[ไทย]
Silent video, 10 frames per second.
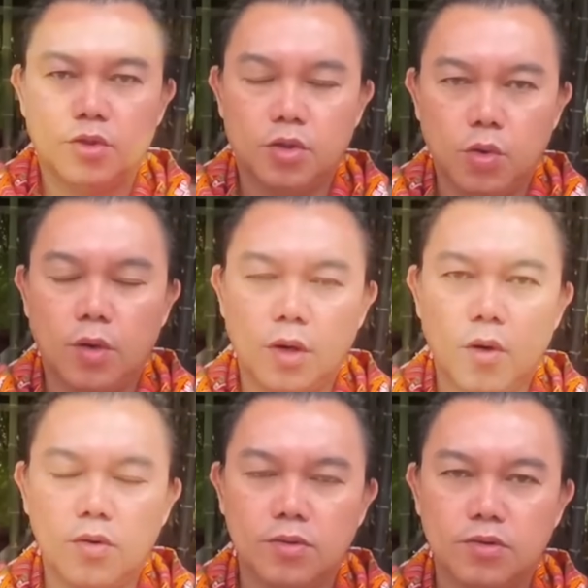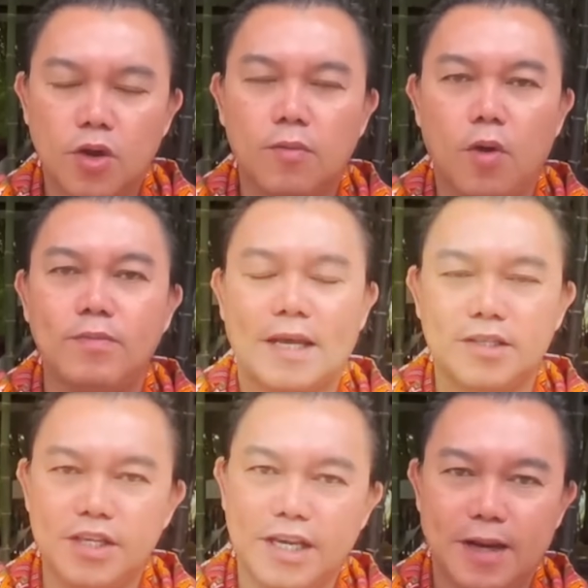ทัวลงช่องผมหนักจ
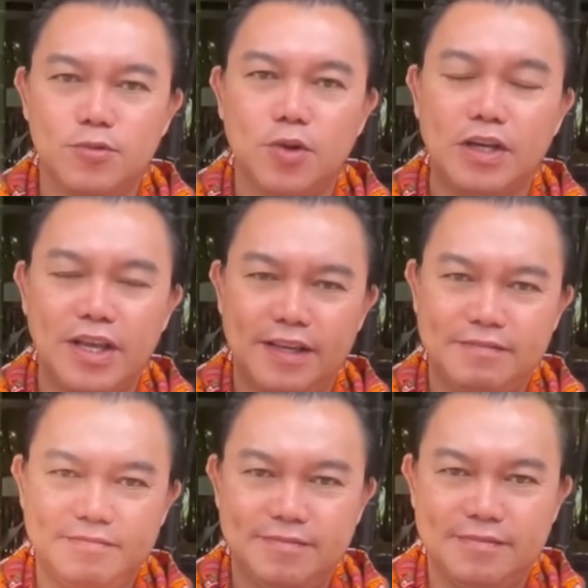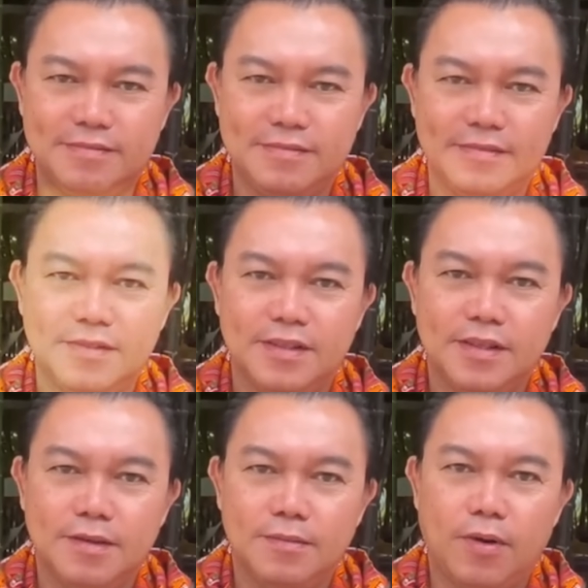ริงๆ ครับช่วงนี้
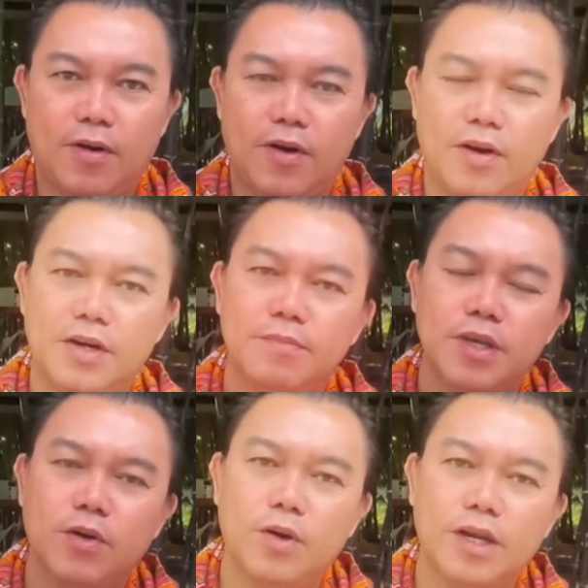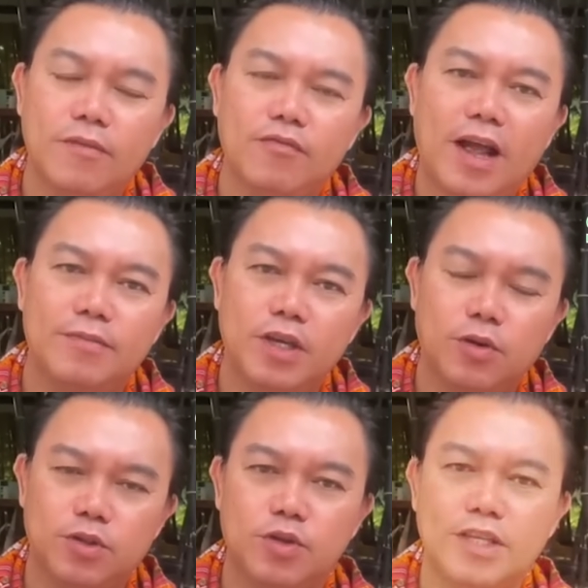พอเริ่มมีคนรับฟังมีคน
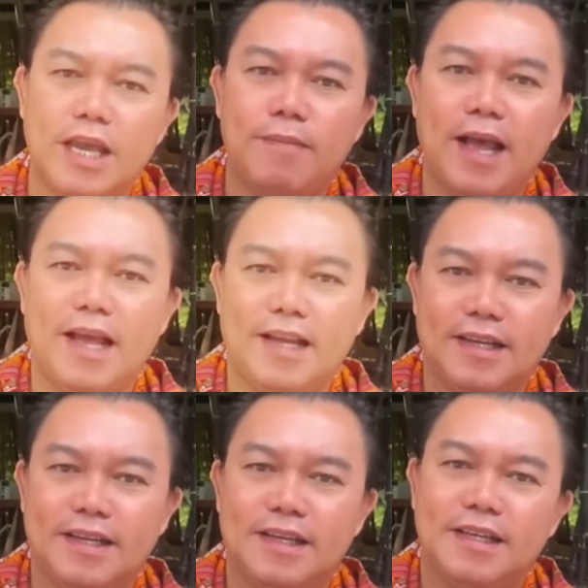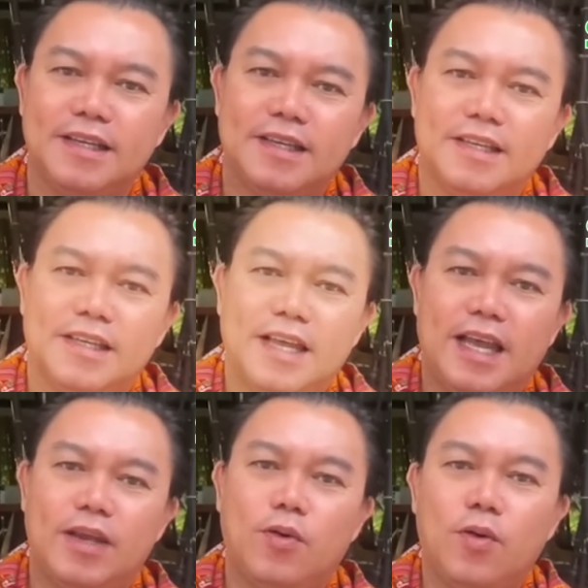สนใจบ้าง I.O.